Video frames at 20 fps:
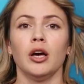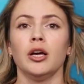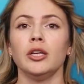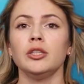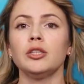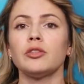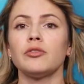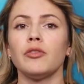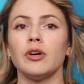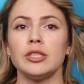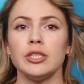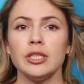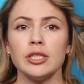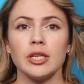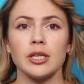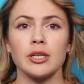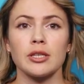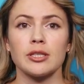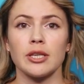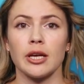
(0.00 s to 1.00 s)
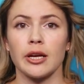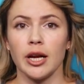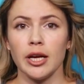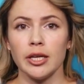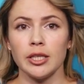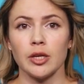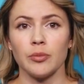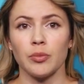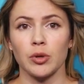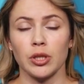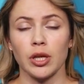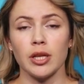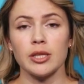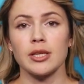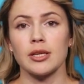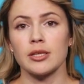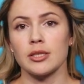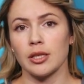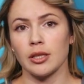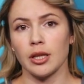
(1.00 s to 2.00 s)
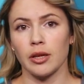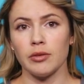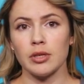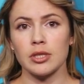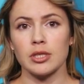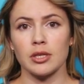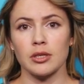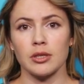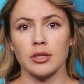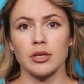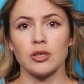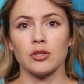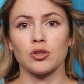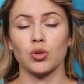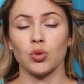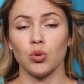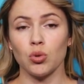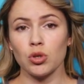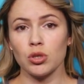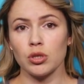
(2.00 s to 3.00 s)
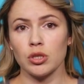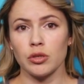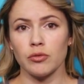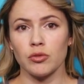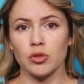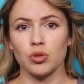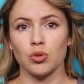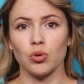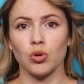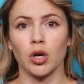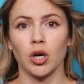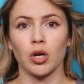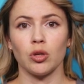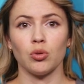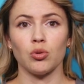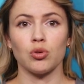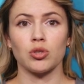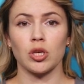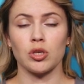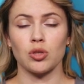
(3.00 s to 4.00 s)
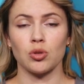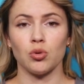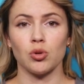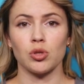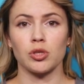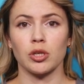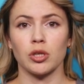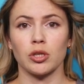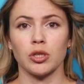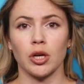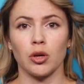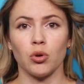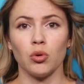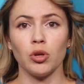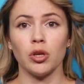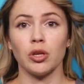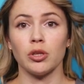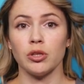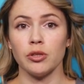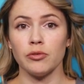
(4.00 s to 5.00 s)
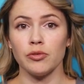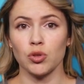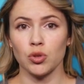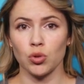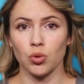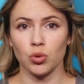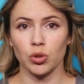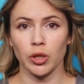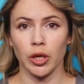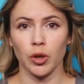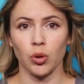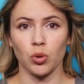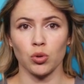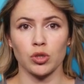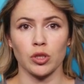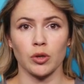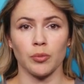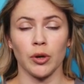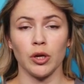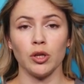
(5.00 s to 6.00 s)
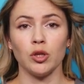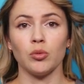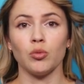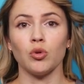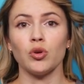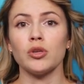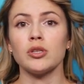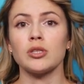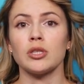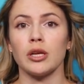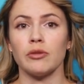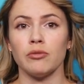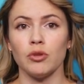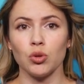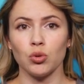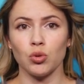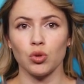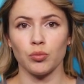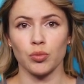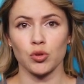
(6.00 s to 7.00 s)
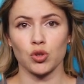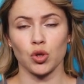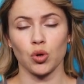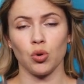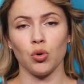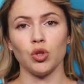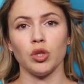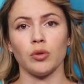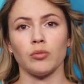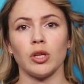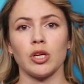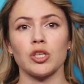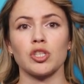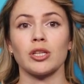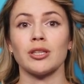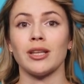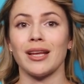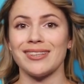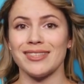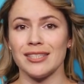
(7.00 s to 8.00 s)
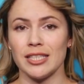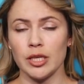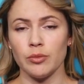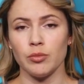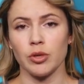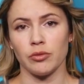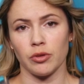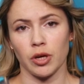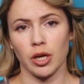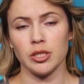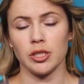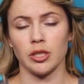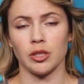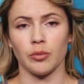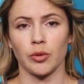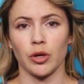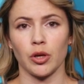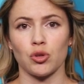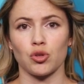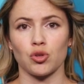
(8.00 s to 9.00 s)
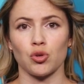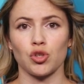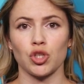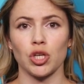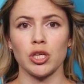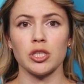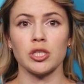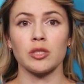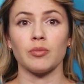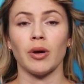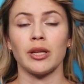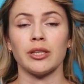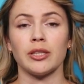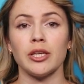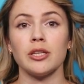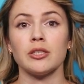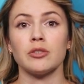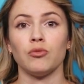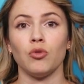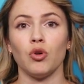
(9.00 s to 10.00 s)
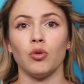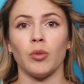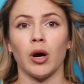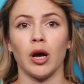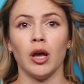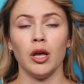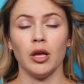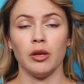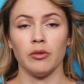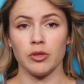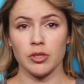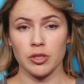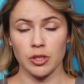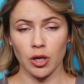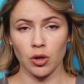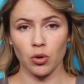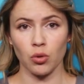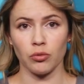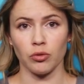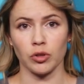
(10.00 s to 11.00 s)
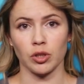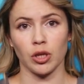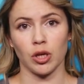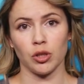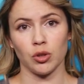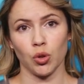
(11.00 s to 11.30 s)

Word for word: Этот водитель заранее пытался остановиться, да и скорость невысокая, но из-за скользкой дороги не все удается. Поэтому и советуют пешеходам даже на зебре, выходя на проезжую часть, смотреть в оба, ведь здоровье-то